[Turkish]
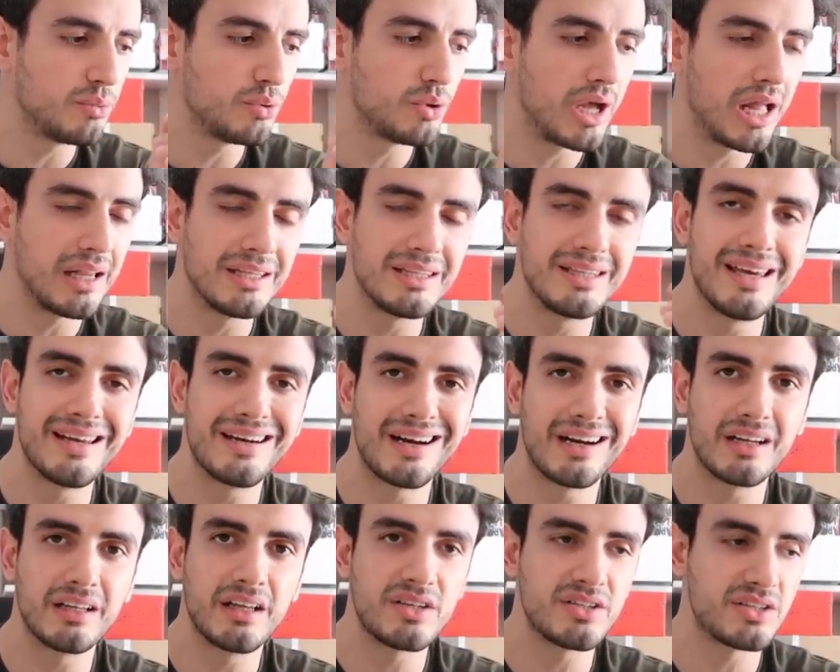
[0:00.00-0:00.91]
bu geldi diyen
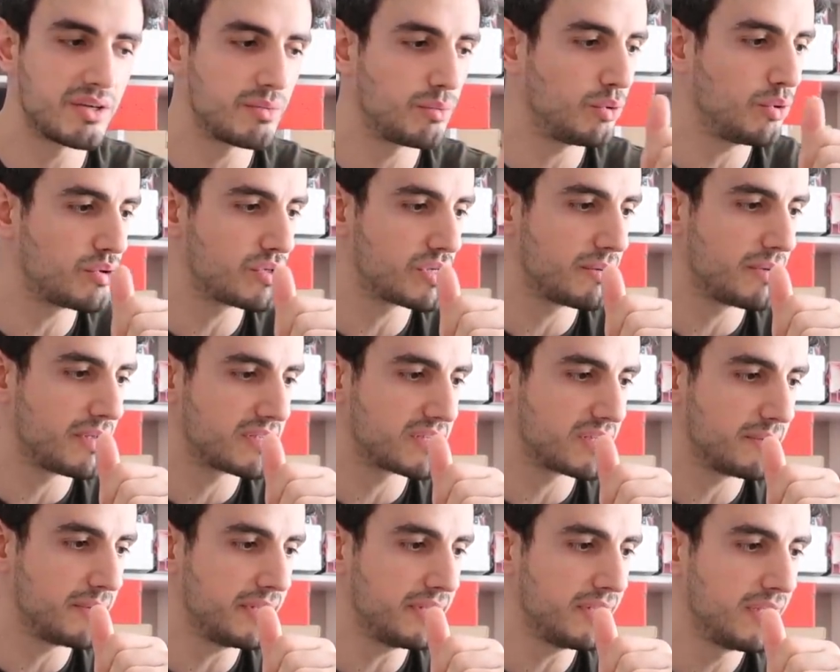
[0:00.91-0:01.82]
arkadaşlarım oluyor zaman
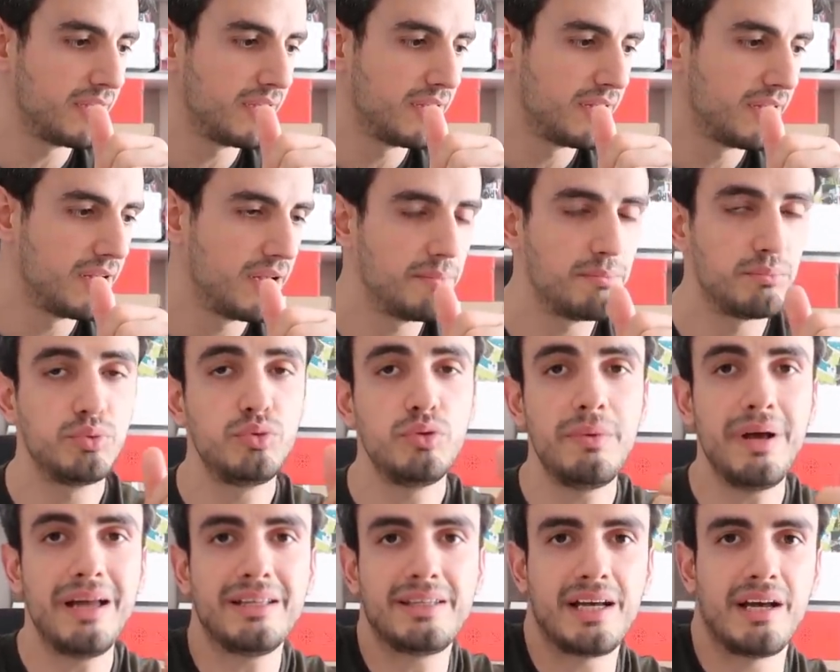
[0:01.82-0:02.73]
zaman.
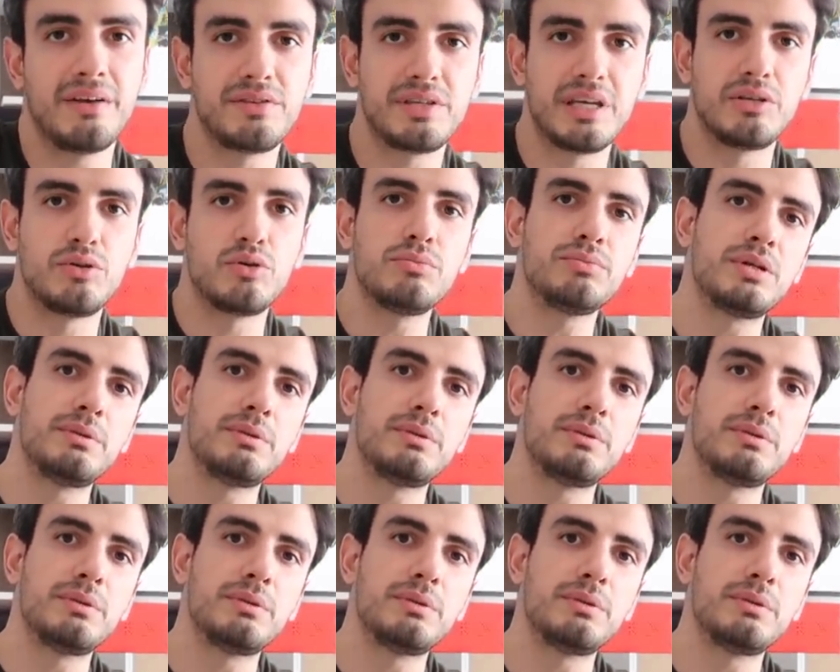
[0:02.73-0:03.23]
Bunu ben tavsiye ediyorum.